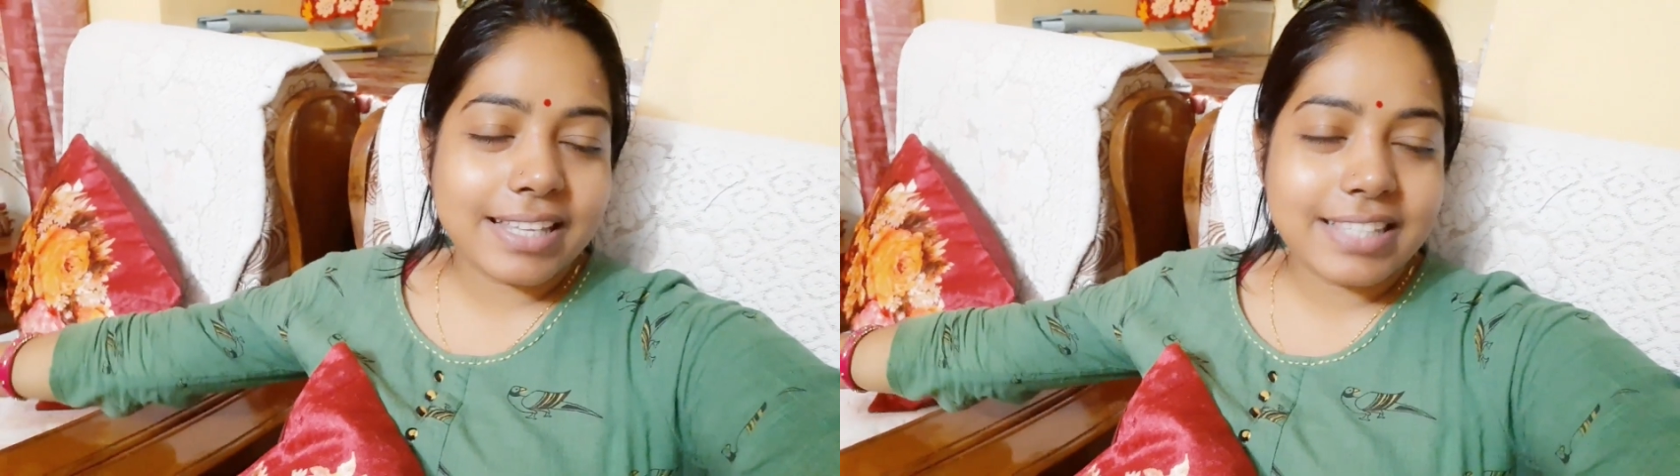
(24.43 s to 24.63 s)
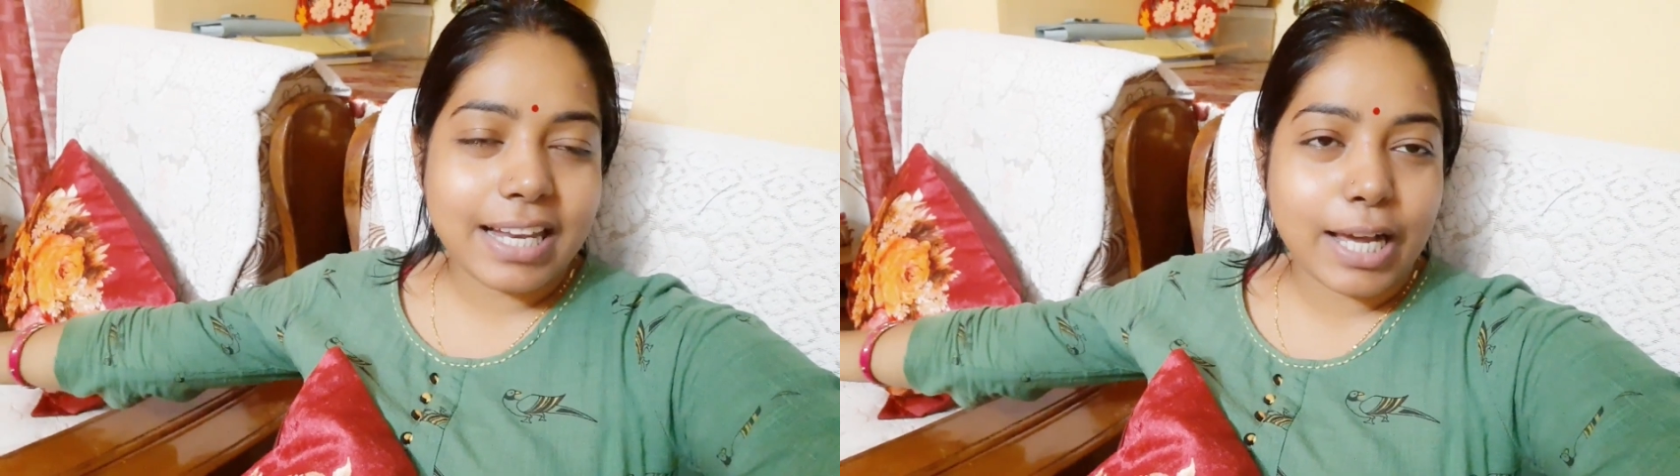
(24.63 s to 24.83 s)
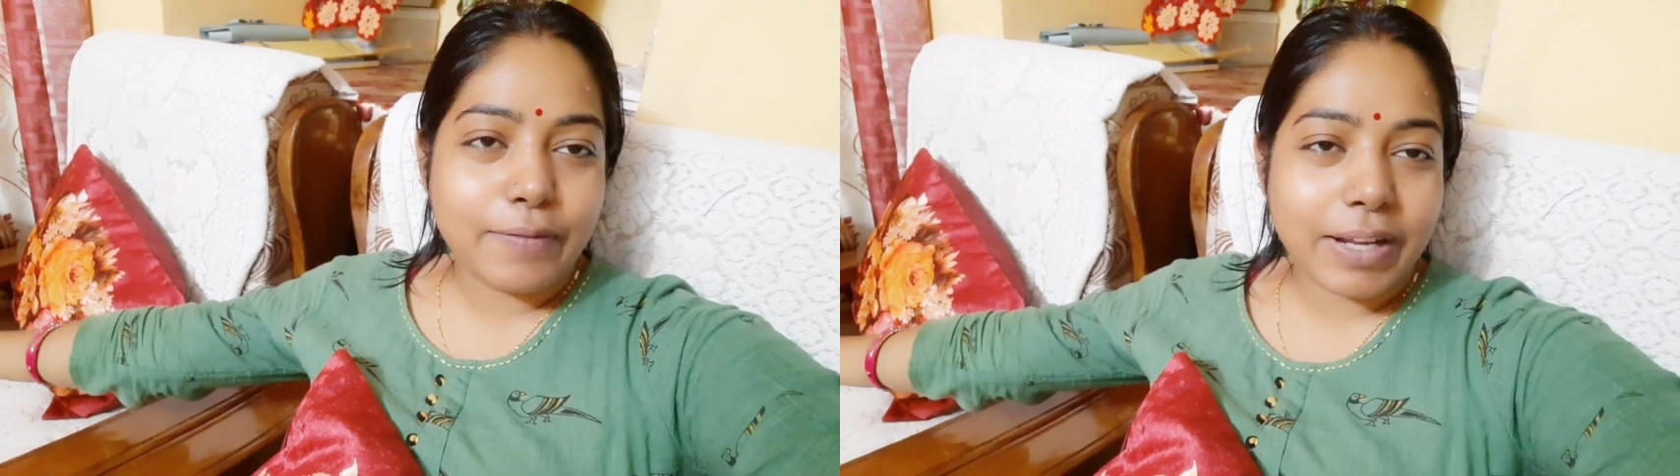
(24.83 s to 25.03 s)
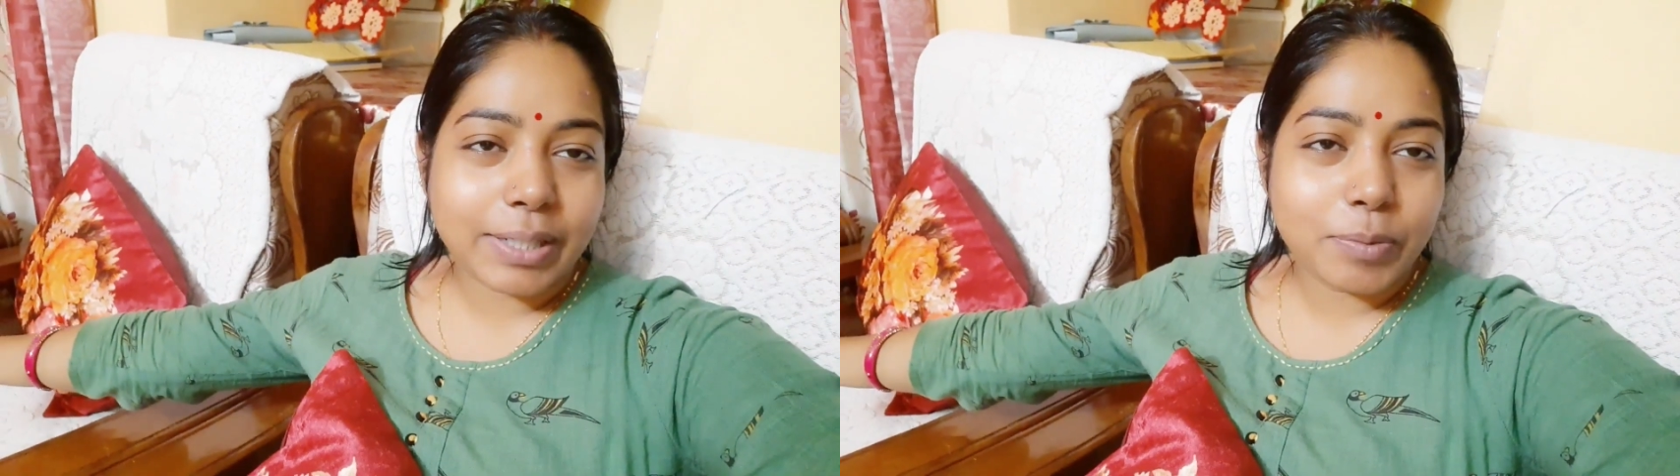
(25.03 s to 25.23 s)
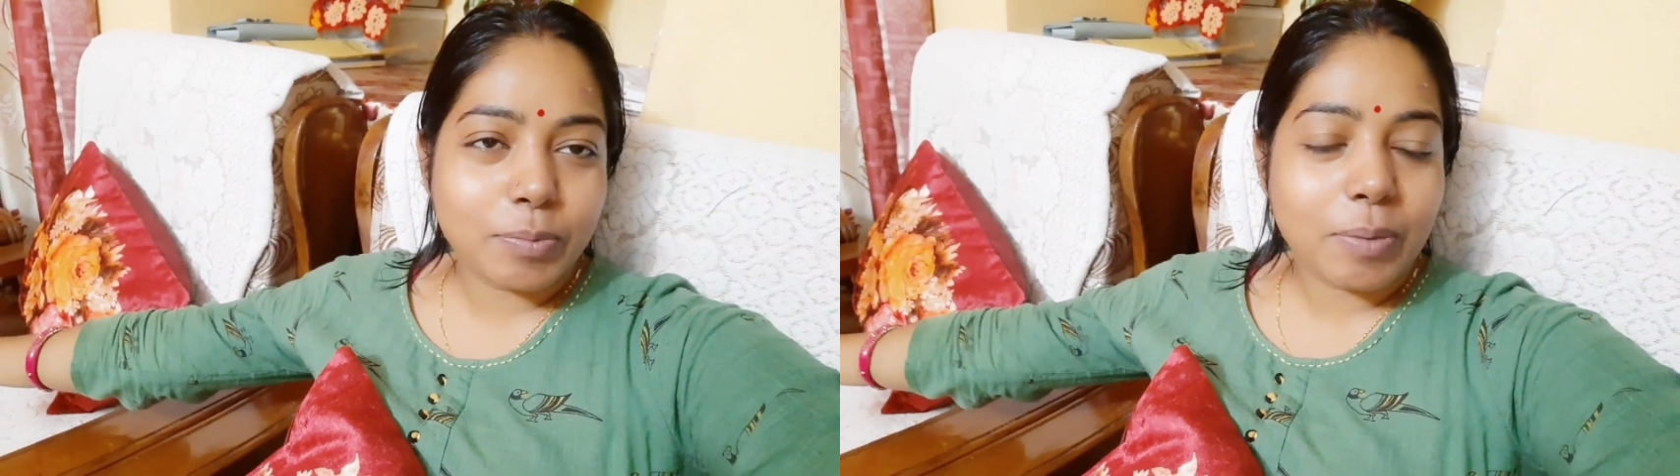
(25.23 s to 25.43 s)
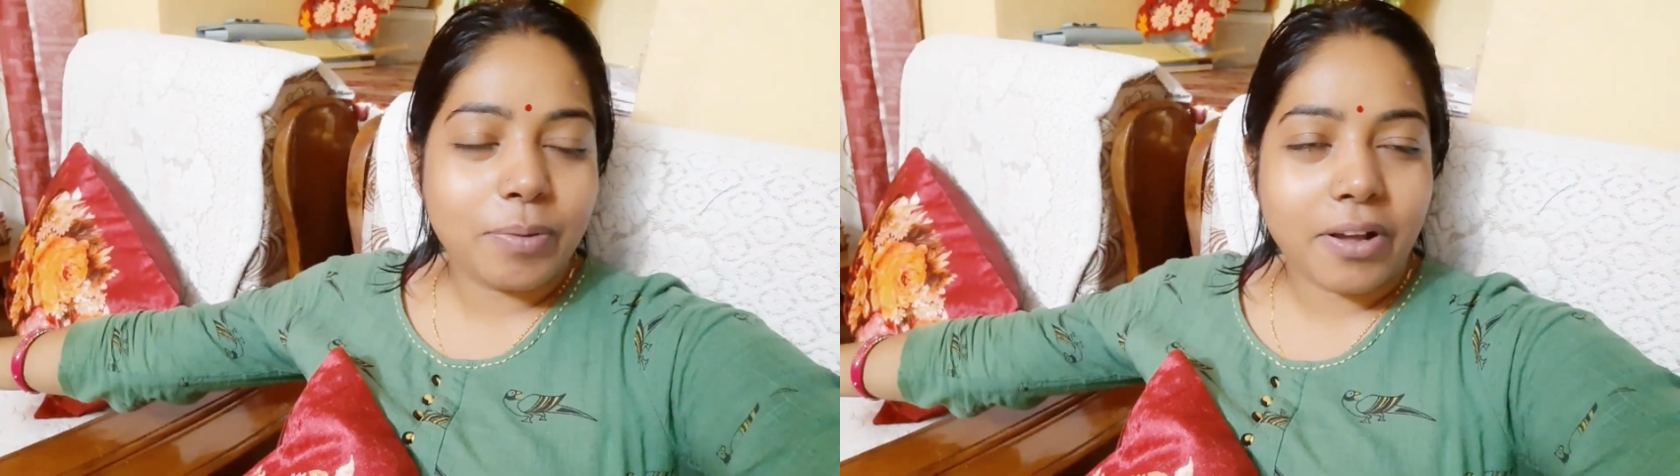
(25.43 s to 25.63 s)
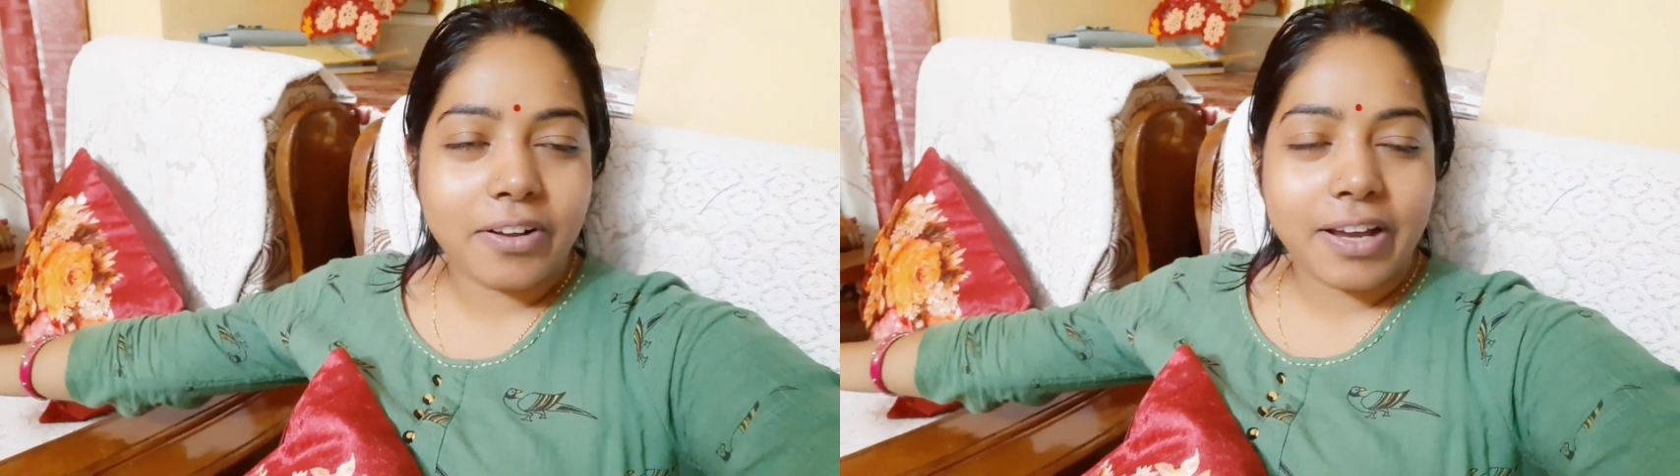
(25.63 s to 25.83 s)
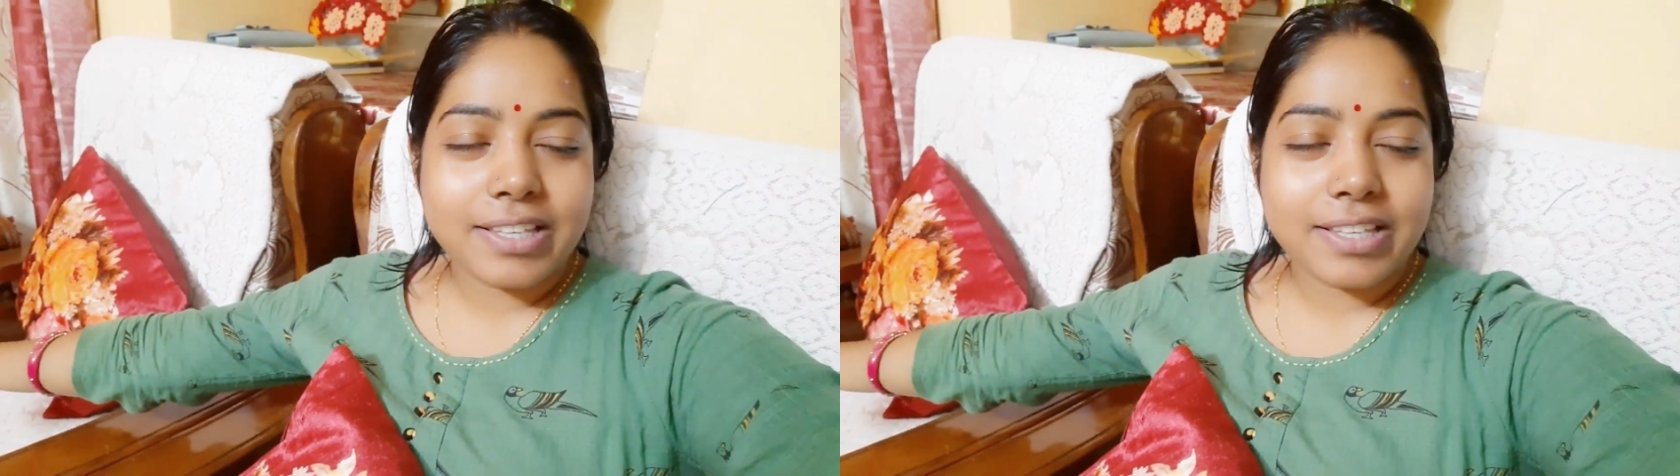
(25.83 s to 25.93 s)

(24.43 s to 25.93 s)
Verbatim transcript: नमस्ते सलाम वेलकम टू माई ब्लॉग